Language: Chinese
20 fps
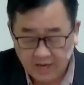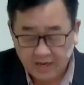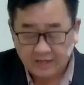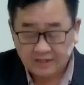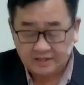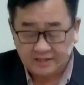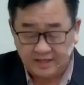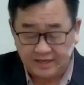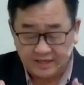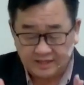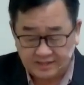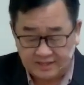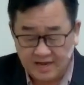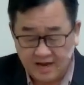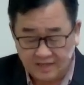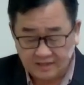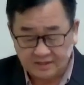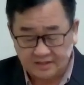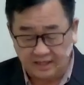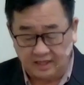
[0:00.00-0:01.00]
却相
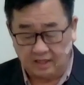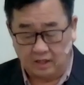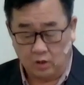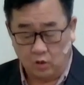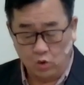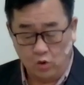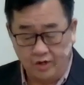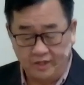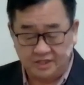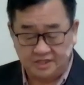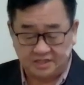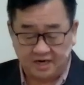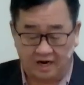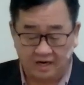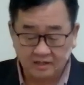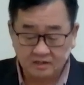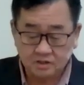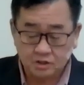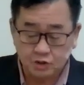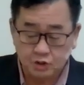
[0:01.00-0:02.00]
信会
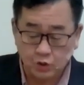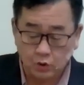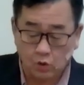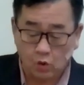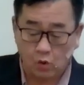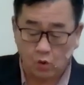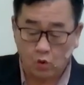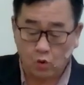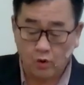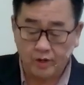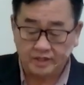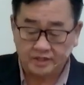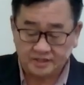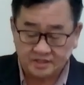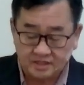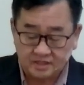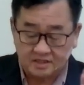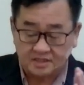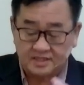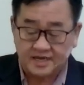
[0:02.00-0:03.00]
成就、会
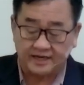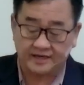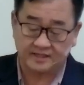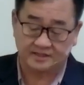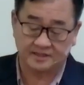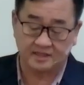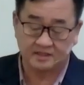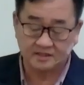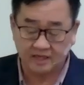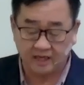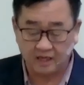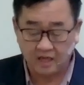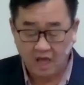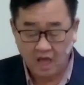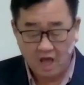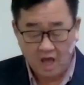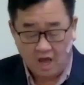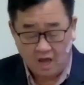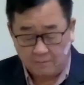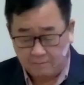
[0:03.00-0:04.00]
实现的信心，
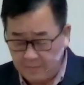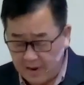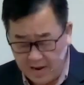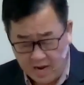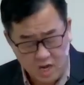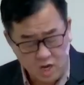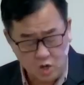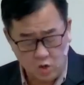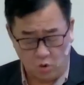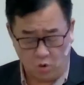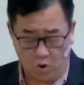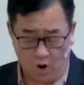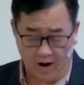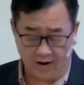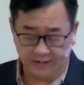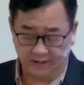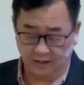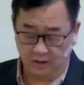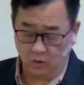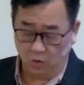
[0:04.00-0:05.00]
没有怀
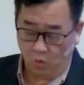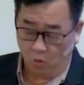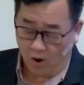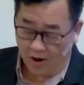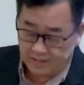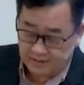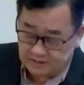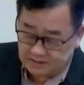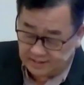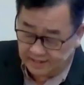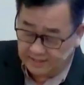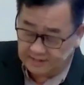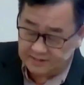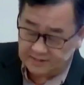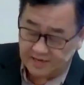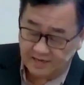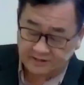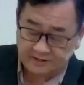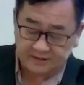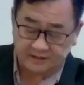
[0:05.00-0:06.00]
疑，完全
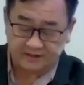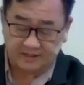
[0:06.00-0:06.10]
相信的